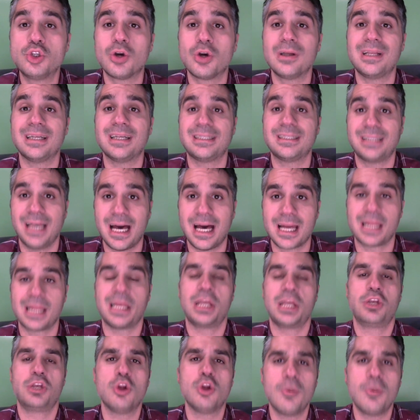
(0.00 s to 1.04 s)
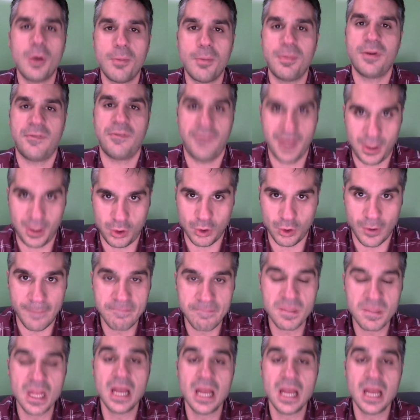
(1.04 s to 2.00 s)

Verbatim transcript: que testear, y yo lo veo perfecto.